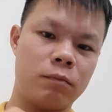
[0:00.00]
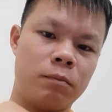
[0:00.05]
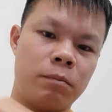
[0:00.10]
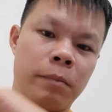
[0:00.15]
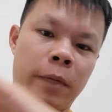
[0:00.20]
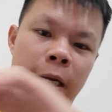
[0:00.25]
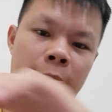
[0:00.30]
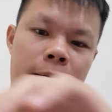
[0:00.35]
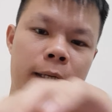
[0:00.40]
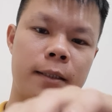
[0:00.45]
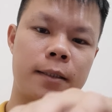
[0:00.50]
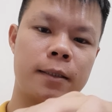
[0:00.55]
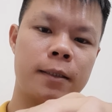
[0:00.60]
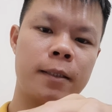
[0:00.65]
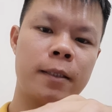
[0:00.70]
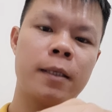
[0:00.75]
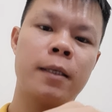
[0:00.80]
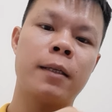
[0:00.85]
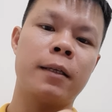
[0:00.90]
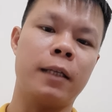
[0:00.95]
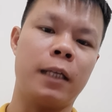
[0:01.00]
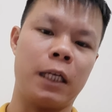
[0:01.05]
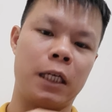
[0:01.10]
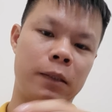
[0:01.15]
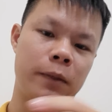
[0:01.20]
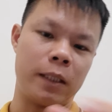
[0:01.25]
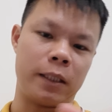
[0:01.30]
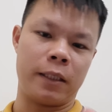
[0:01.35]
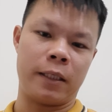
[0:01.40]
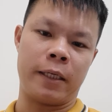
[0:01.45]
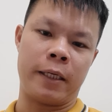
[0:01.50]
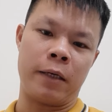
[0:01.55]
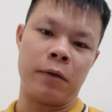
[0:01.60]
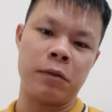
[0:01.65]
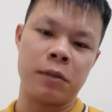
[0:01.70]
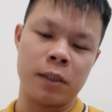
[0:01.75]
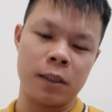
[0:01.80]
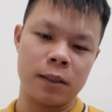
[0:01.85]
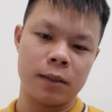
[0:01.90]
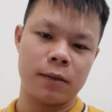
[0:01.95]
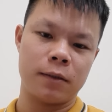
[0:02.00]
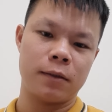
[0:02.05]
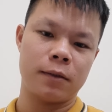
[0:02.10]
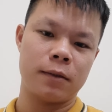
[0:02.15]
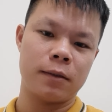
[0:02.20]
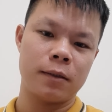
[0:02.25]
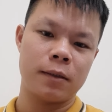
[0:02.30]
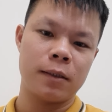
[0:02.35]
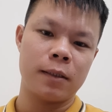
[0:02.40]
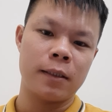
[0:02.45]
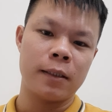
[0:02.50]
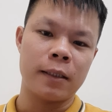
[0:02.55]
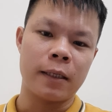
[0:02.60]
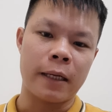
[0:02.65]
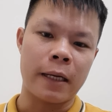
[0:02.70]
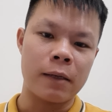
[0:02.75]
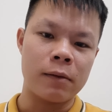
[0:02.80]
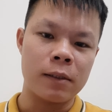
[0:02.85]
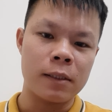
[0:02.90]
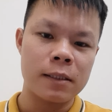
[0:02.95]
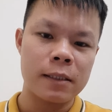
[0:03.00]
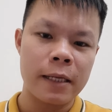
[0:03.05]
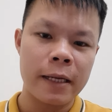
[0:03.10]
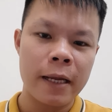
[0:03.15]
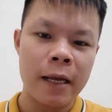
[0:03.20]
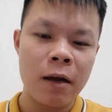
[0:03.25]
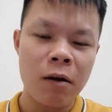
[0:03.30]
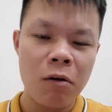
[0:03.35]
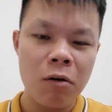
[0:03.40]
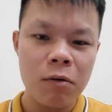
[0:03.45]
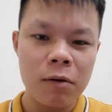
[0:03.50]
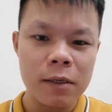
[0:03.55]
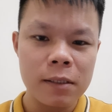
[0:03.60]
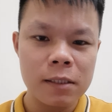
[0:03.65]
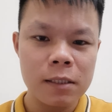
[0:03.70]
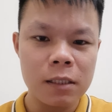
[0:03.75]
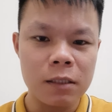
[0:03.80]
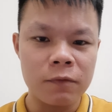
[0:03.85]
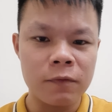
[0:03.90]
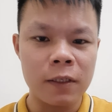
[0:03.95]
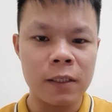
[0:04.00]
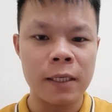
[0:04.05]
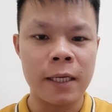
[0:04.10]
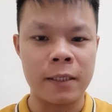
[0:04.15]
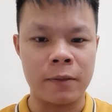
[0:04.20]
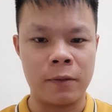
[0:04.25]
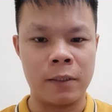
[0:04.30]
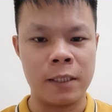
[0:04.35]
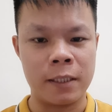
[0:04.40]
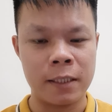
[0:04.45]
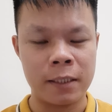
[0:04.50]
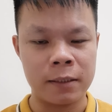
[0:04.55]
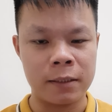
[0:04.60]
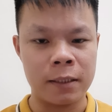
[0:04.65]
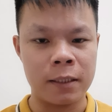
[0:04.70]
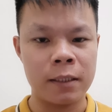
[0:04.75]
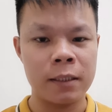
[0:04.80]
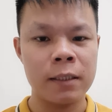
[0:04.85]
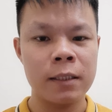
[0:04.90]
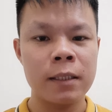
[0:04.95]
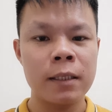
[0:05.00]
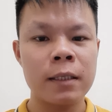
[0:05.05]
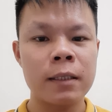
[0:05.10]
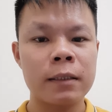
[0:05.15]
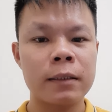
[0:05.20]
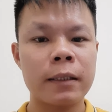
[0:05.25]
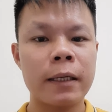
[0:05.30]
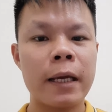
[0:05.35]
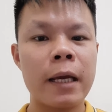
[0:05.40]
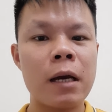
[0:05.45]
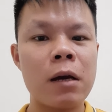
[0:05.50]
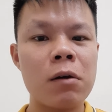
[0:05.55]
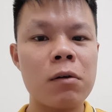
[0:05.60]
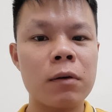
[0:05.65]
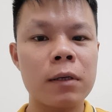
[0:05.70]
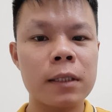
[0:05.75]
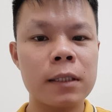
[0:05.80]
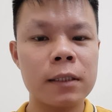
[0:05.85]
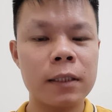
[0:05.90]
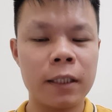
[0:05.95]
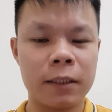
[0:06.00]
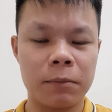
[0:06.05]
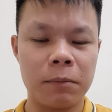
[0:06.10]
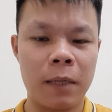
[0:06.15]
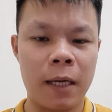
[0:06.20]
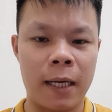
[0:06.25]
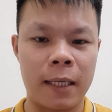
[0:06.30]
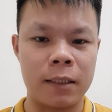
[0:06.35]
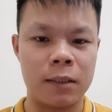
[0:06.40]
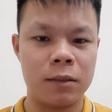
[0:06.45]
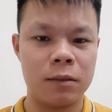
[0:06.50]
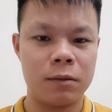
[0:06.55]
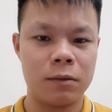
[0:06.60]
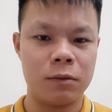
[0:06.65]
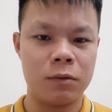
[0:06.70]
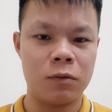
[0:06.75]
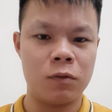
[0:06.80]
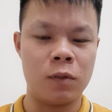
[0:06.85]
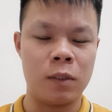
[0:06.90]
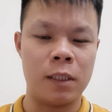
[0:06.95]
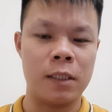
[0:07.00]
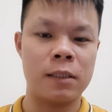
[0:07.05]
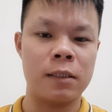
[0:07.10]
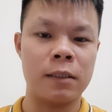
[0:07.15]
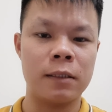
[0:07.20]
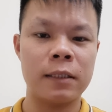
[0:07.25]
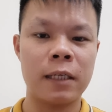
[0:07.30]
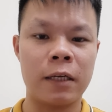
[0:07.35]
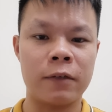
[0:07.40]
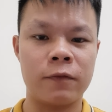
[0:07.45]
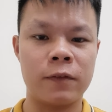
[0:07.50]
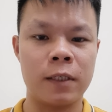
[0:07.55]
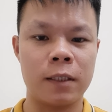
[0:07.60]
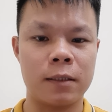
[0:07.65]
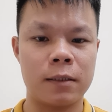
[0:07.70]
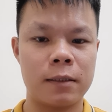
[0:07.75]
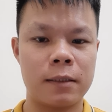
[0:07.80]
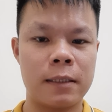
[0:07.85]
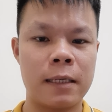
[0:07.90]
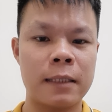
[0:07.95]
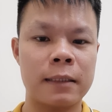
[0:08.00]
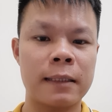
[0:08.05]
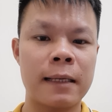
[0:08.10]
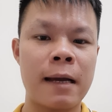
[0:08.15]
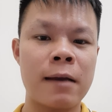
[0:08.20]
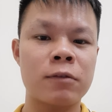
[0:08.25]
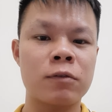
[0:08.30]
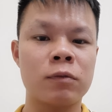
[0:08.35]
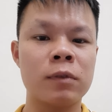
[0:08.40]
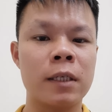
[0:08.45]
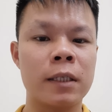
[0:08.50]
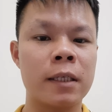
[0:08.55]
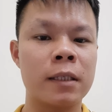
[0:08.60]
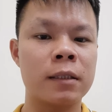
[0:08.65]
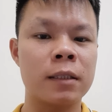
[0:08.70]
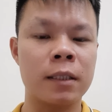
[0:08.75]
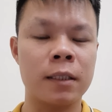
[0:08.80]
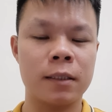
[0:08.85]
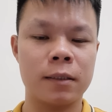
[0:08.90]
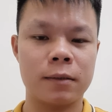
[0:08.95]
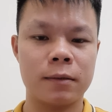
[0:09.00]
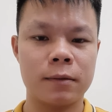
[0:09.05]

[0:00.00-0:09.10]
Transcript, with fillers: mẻ để các bạn kéo lưới kéo lưới theo cái sự vận hành của nền kinh tế theo cái kịch bản của những giới tài phiệt đang thao túng nền kinh tế